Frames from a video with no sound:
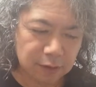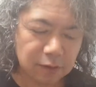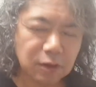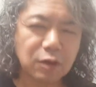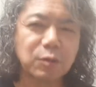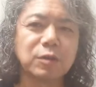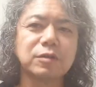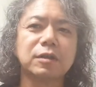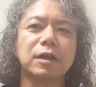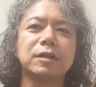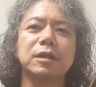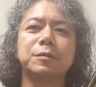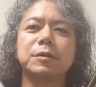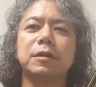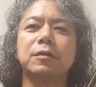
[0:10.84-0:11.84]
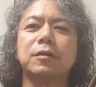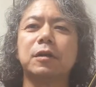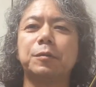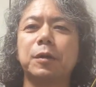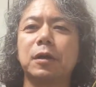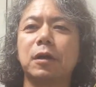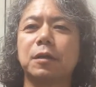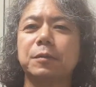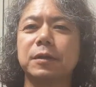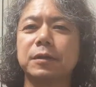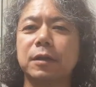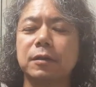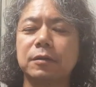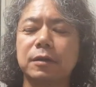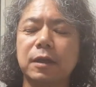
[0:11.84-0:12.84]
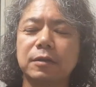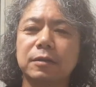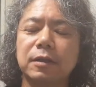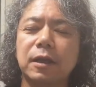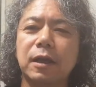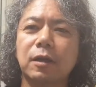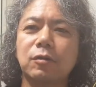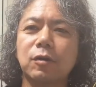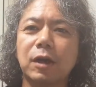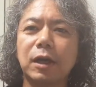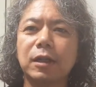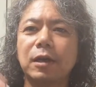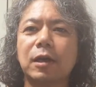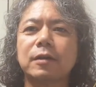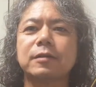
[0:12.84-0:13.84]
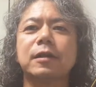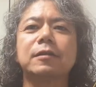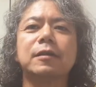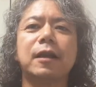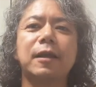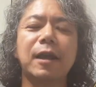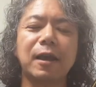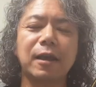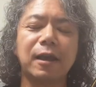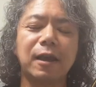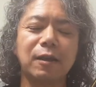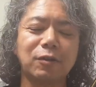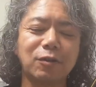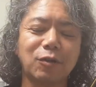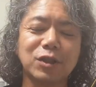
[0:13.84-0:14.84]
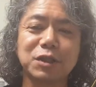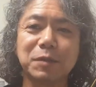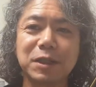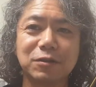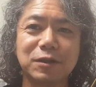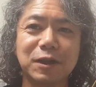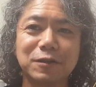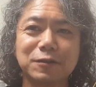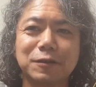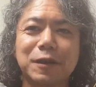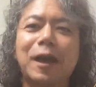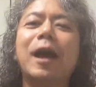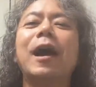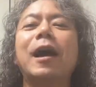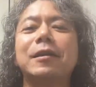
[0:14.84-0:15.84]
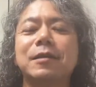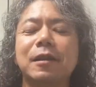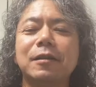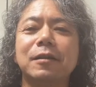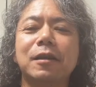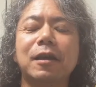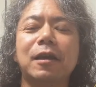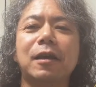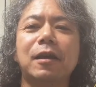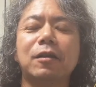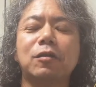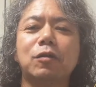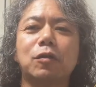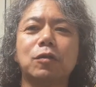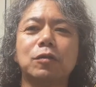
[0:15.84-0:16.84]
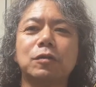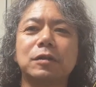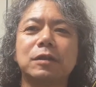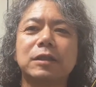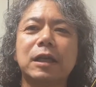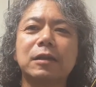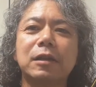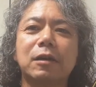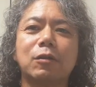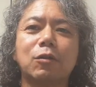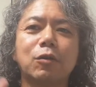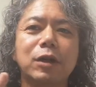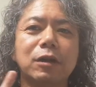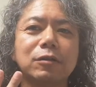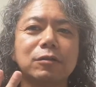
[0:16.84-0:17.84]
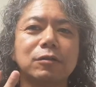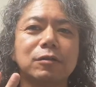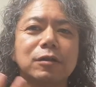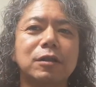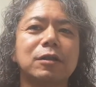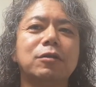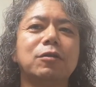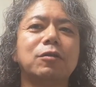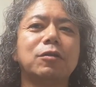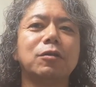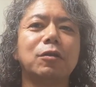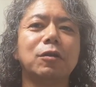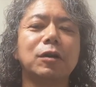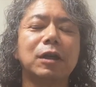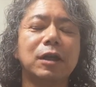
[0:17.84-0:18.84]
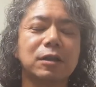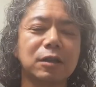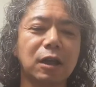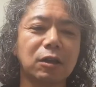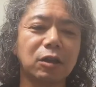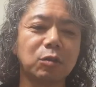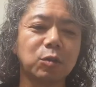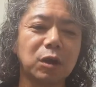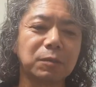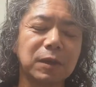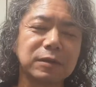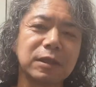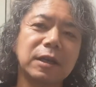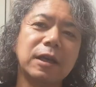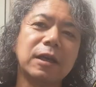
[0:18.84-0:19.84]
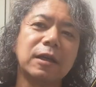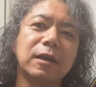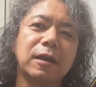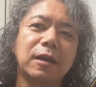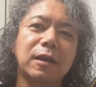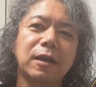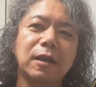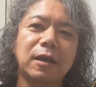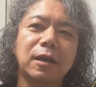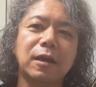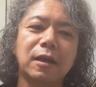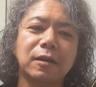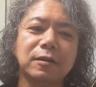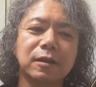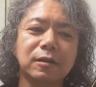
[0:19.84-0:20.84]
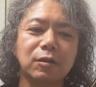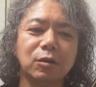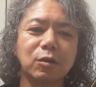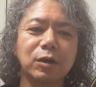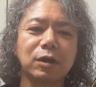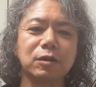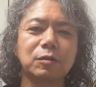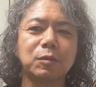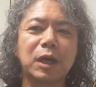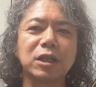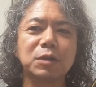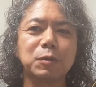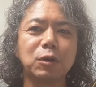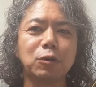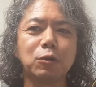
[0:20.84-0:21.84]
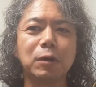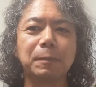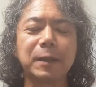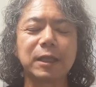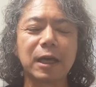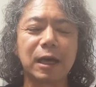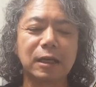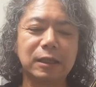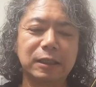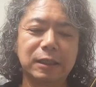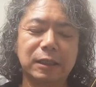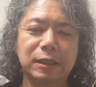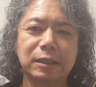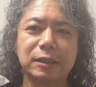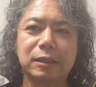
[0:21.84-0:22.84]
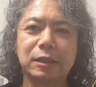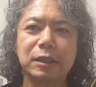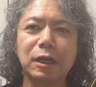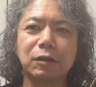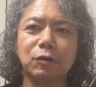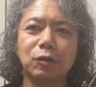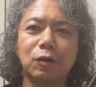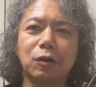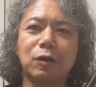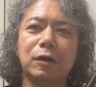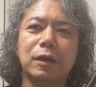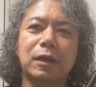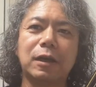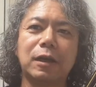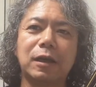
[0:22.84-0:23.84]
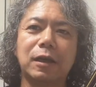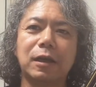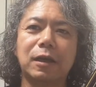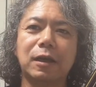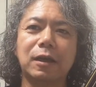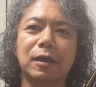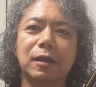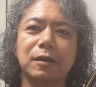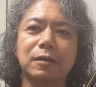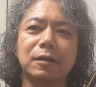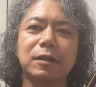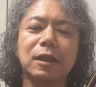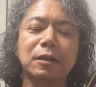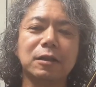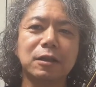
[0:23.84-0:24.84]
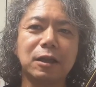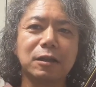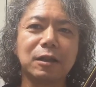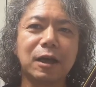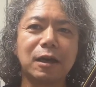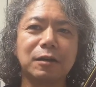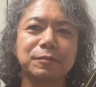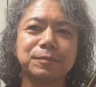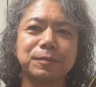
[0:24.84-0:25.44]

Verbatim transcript: どうも、津軽三味線の山影勝です。えっ、ー、と、間挟んでね、えっ、ー、と、押し鉢のやつ挟んで、えっ、ー、と、3段攻略、いよいよいきたいと思います。えー、3段攻略も初めの方はまた、2段の、え2段に似た